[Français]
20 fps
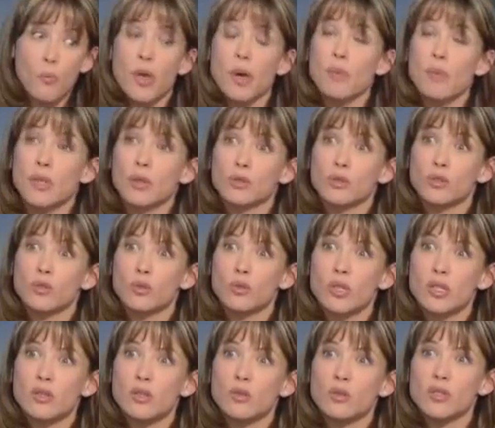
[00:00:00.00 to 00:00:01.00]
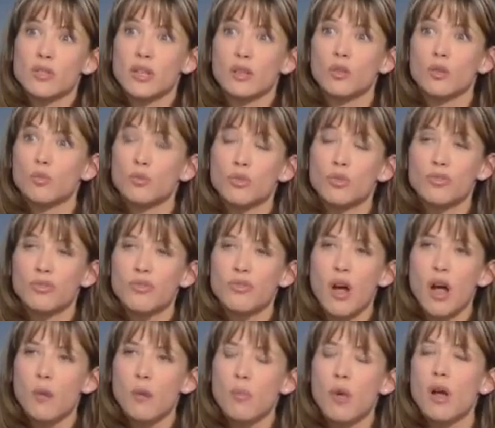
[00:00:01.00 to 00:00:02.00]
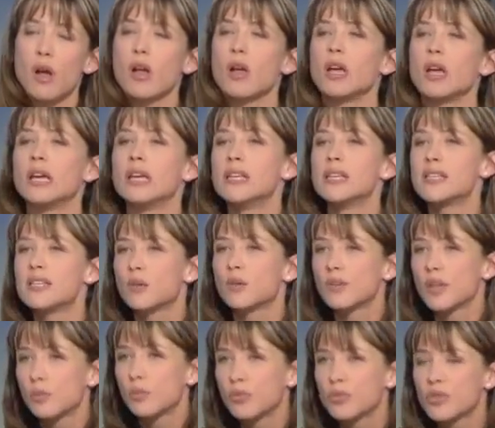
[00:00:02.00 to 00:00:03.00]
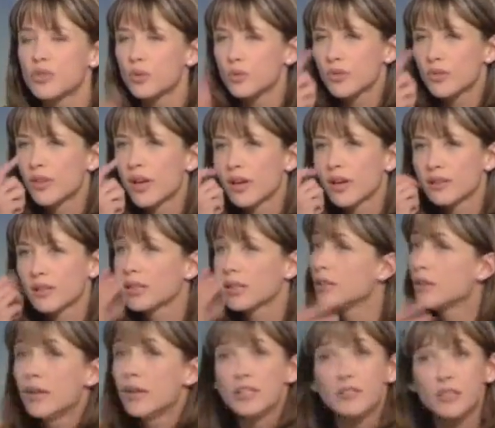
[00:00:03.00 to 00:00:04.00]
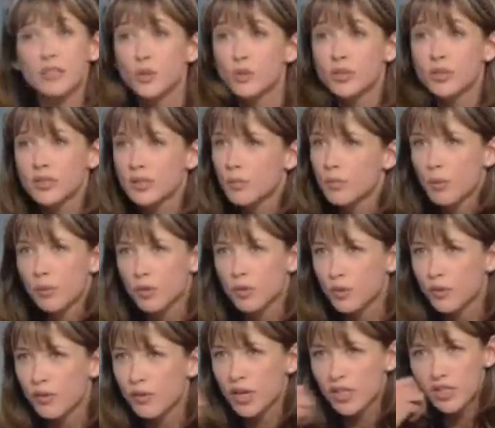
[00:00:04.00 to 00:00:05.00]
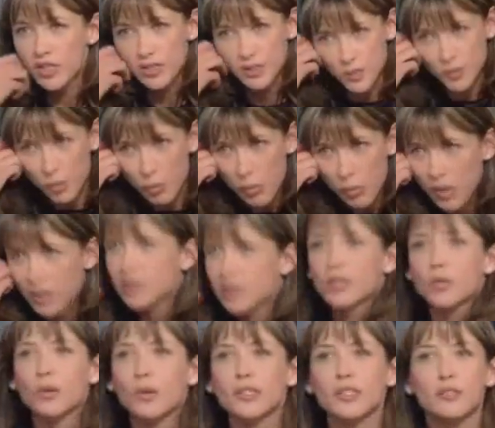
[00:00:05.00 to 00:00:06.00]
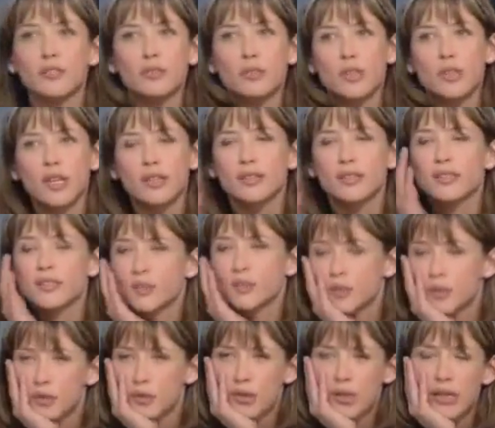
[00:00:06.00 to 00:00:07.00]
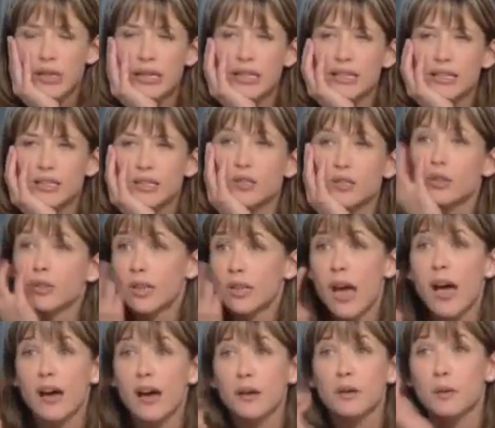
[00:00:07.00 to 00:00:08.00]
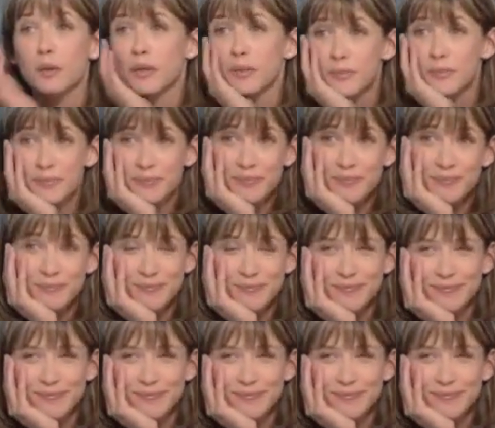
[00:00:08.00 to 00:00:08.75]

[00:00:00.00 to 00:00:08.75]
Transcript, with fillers: en permanence tous les deux, c'est un homme, une femme, si on a plus contact. Et dans la vie aussi, même quand on va acheter son pain, je crois qu'il faut garder ce, regard. Hmm.